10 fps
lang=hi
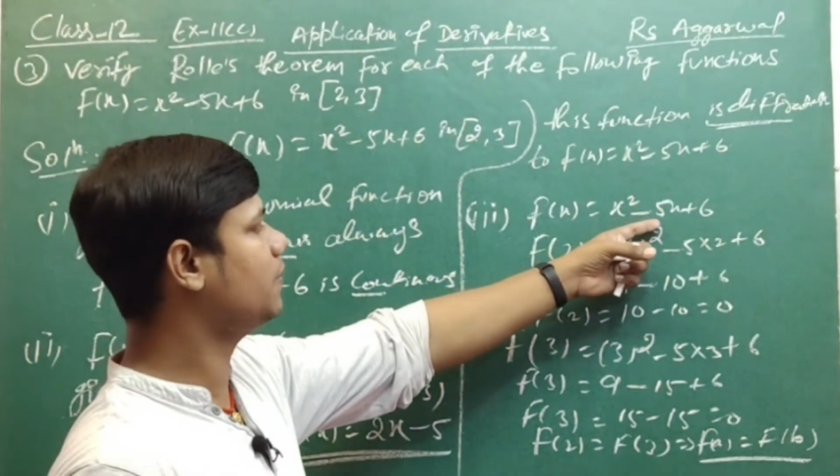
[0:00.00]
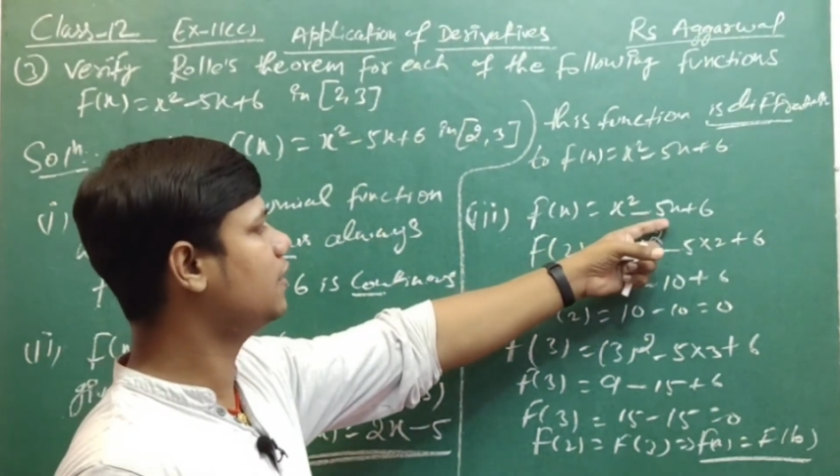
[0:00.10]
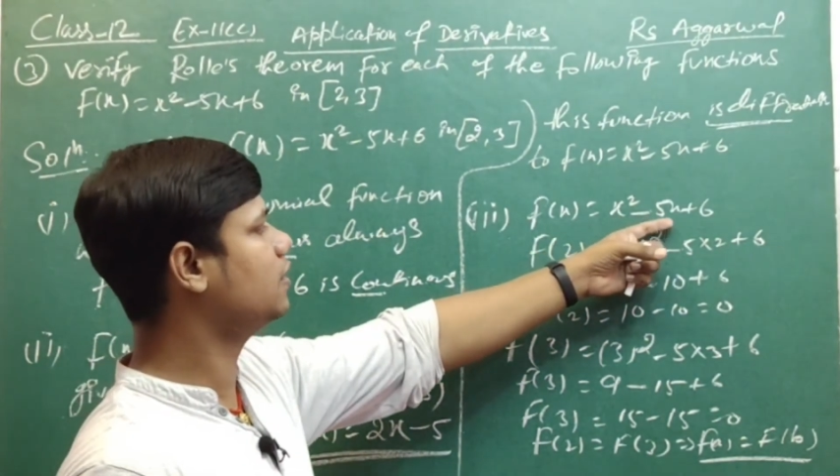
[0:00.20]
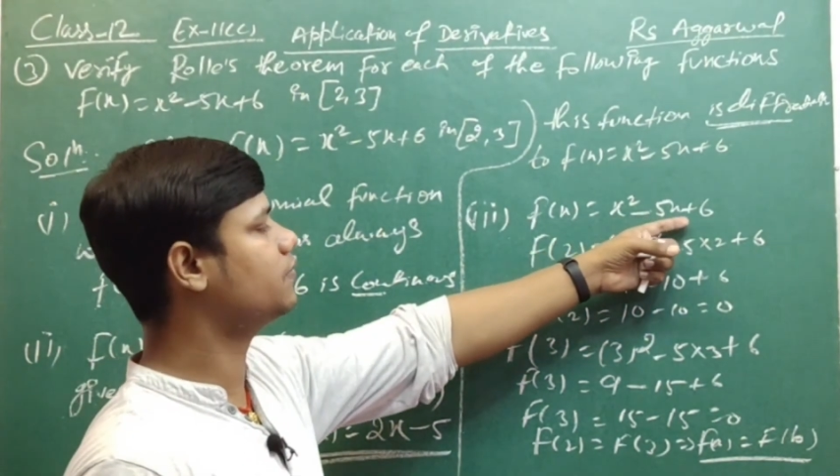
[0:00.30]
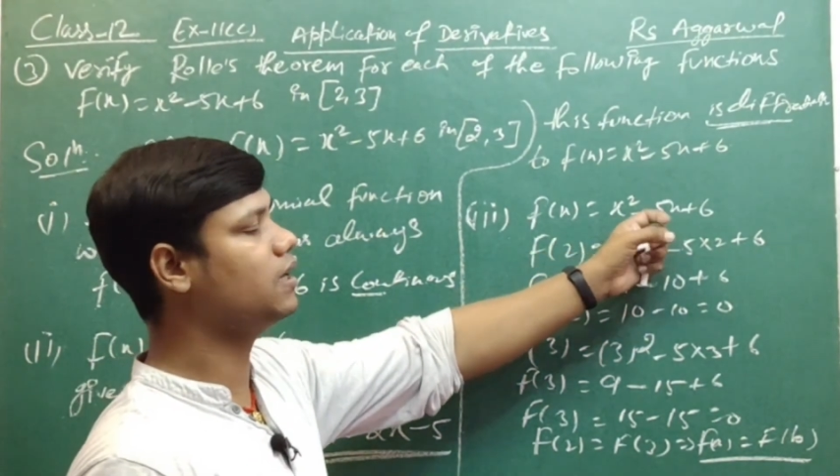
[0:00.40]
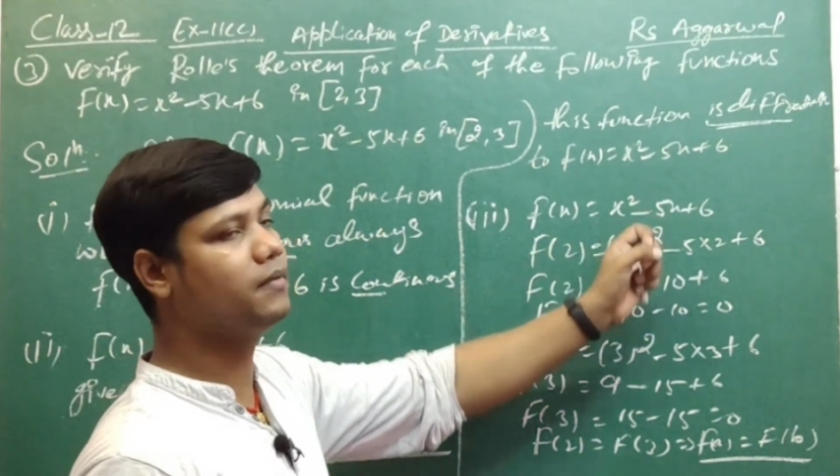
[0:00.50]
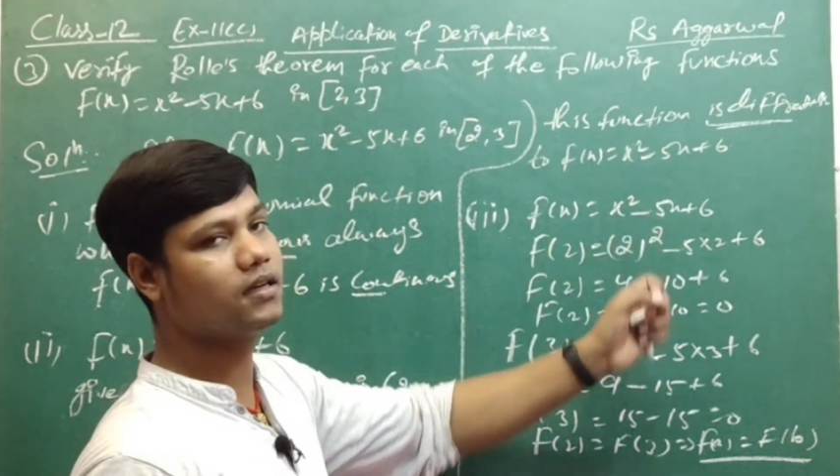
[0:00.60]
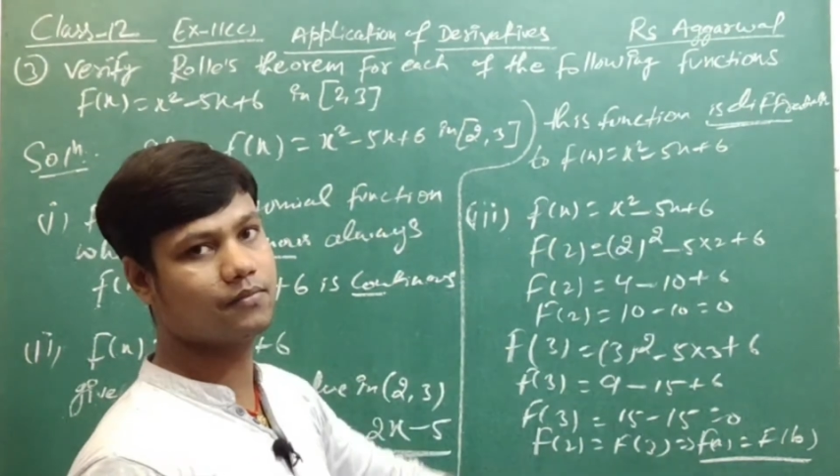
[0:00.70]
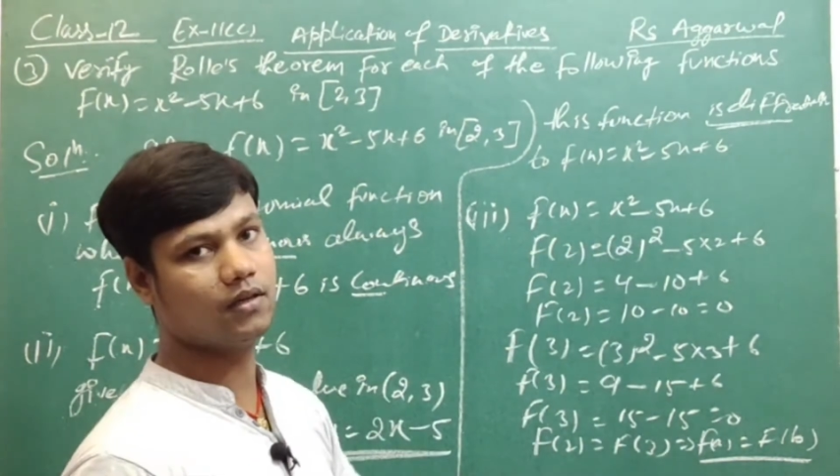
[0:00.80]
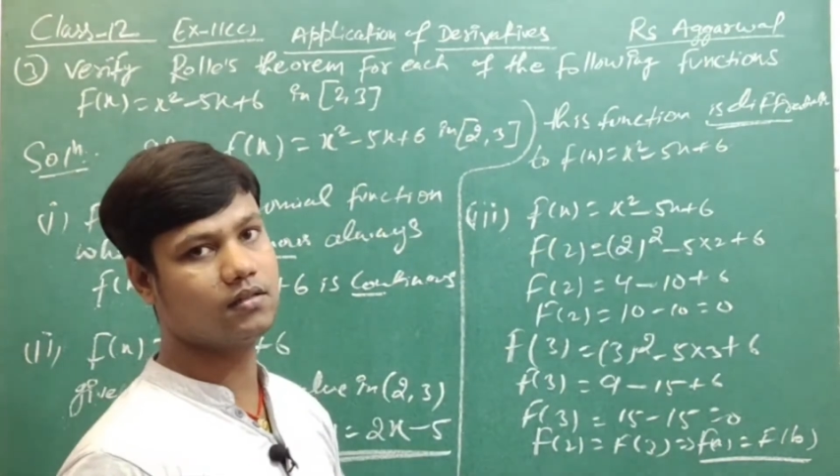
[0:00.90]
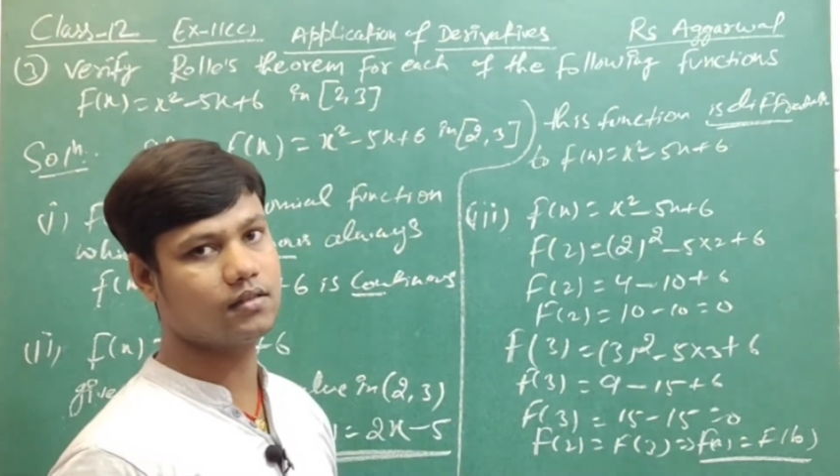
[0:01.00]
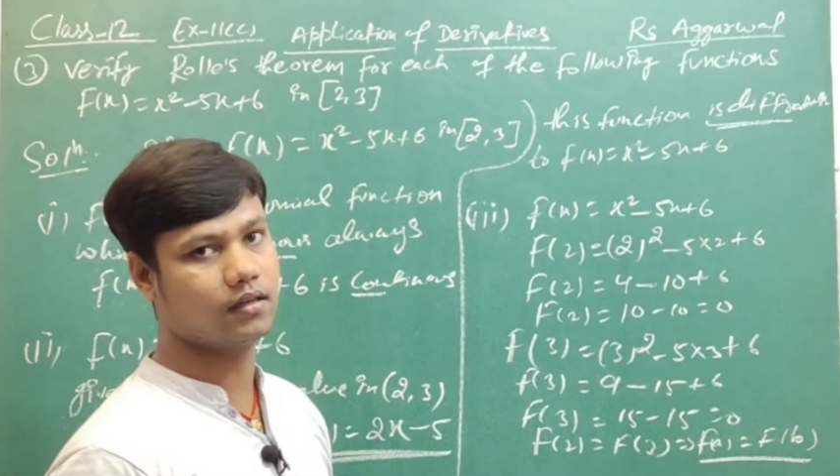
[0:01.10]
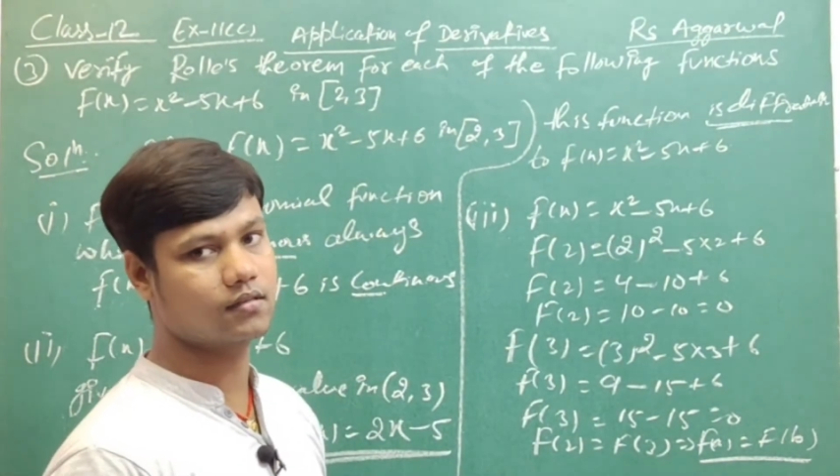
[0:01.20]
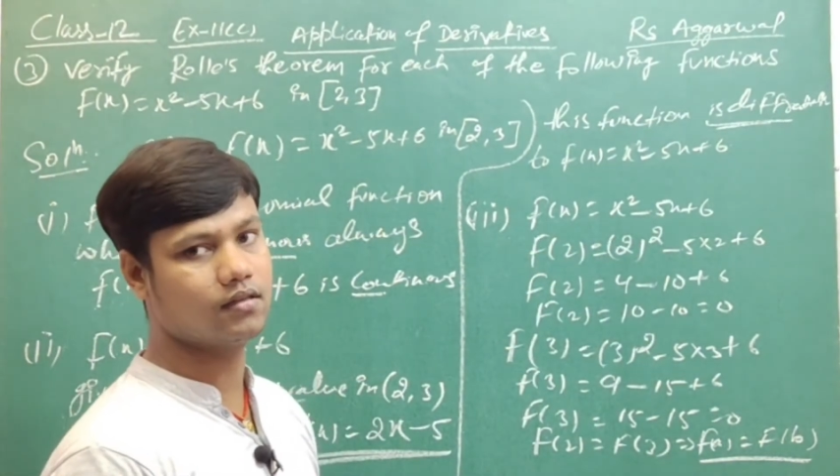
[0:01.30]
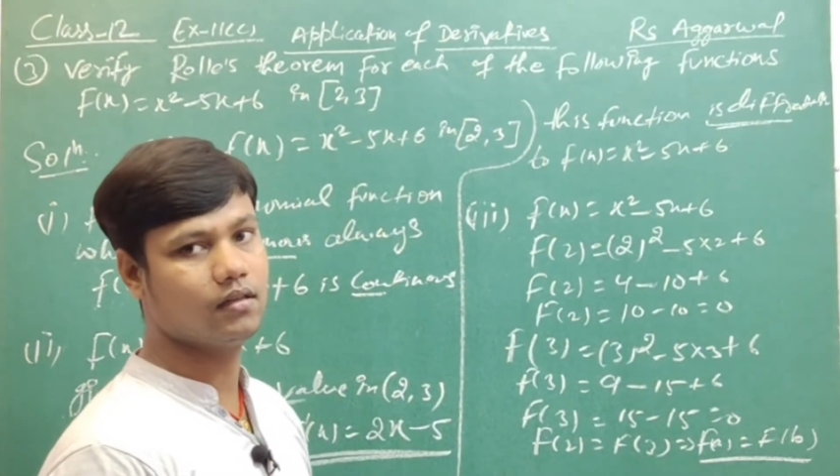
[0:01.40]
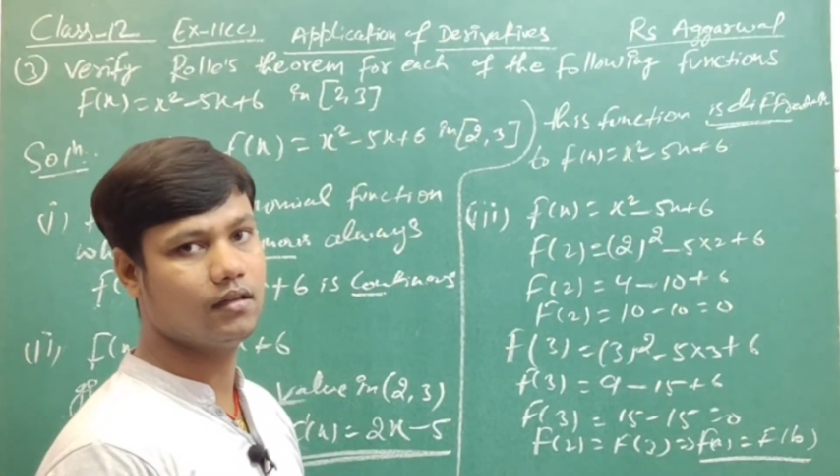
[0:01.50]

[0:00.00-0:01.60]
माइनस फाइव एक्स प्लस सिक्स